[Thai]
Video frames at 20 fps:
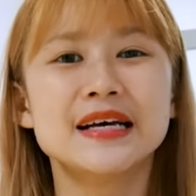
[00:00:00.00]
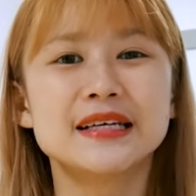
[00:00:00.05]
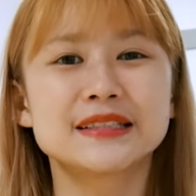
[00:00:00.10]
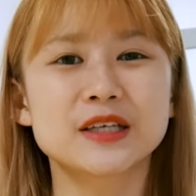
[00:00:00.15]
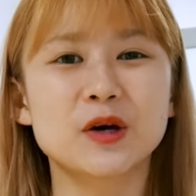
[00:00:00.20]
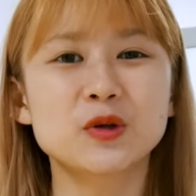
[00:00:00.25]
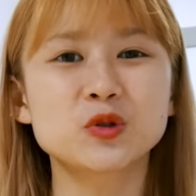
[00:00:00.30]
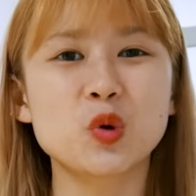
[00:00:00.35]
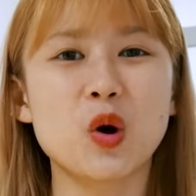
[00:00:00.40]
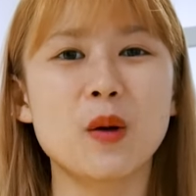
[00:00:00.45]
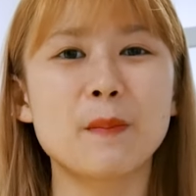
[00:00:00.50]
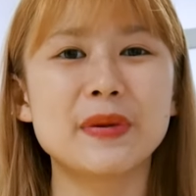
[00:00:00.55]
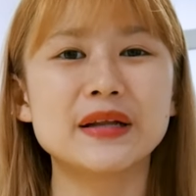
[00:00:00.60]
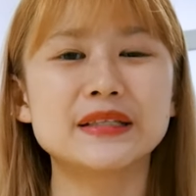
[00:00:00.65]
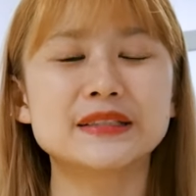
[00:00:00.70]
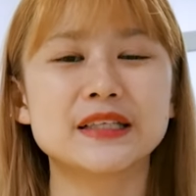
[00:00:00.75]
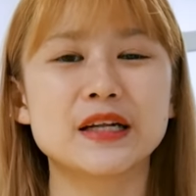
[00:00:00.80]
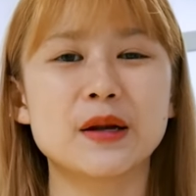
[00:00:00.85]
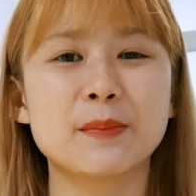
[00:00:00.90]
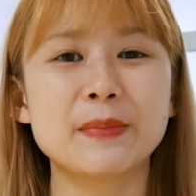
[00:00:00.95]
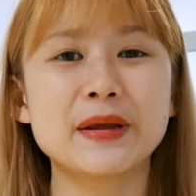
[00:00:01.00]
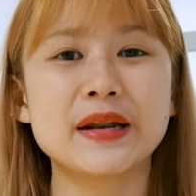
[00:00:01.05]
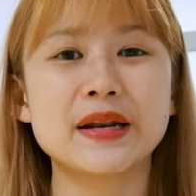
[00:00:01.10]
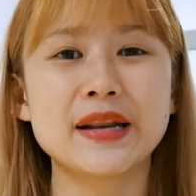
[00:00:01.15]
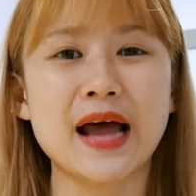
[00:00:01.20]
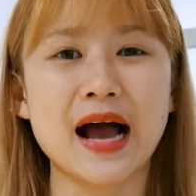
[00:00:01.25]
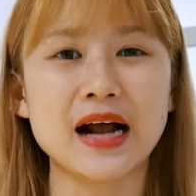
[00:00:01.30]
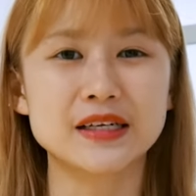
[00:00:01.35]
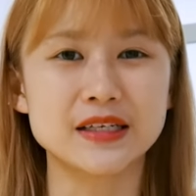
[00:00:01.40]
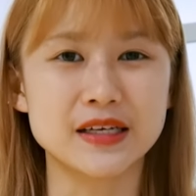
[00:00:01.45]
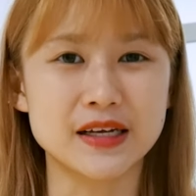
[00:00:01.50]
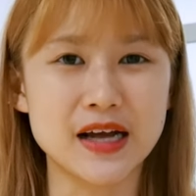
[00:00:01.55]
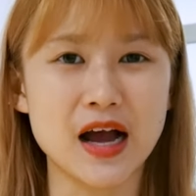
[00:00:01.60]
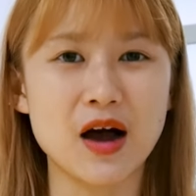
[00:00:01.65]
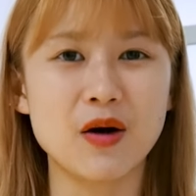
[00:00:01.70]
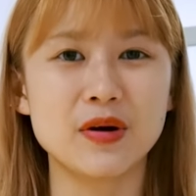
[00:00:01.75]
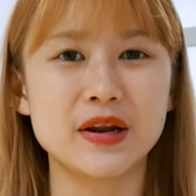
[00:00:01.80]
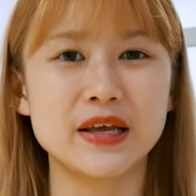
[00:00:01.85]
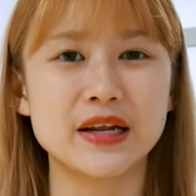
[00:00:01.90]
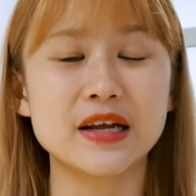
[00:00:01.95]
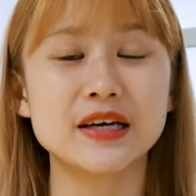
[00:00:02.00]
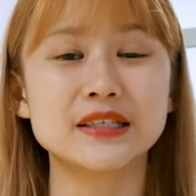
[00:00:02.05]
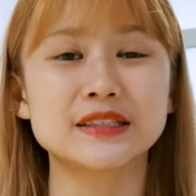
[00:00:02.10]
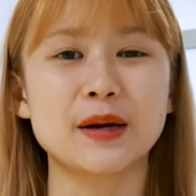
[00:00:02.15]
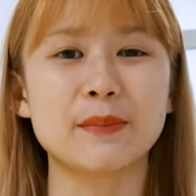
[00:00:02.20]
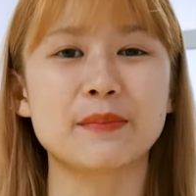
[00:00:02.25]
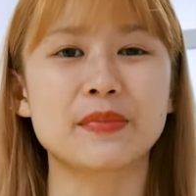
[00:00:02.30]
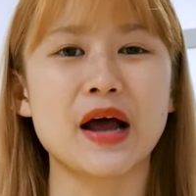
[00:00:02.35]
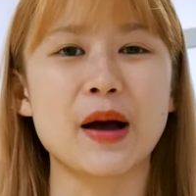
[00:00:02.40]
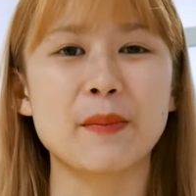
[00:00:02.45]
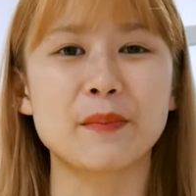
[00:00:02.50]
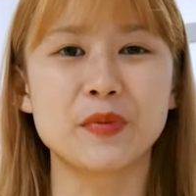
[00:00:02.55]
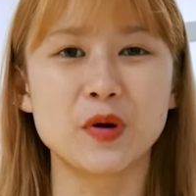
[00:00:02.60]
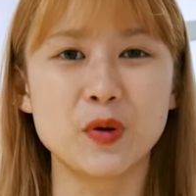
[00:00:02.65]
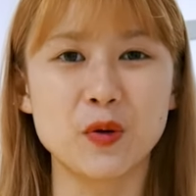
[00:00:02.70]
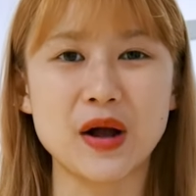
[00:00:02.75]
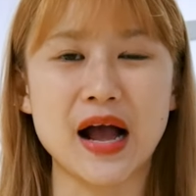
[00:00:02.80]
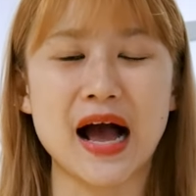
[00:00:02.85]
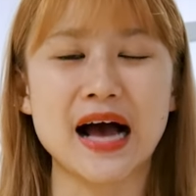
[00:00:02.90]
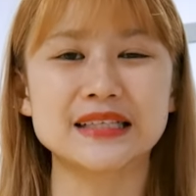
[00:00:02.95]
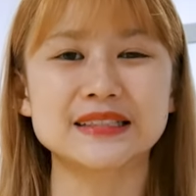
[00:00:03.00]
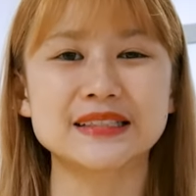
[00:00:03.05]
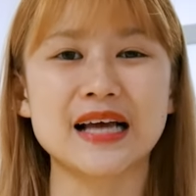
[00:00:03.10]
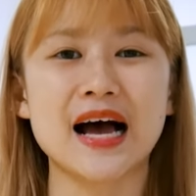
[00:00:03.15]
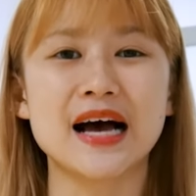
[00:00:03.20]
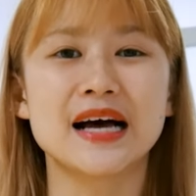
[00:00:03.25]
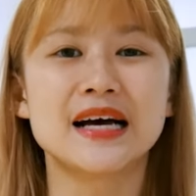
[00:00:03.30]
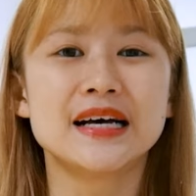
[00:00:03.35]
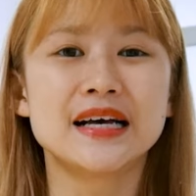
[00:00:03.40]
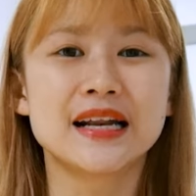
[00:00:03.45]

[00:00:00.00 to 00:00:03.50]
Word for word: เจ้าตัวเป็นศิลปินดังถึงเกาหลีเลย สำหรับลูคัสค่ะ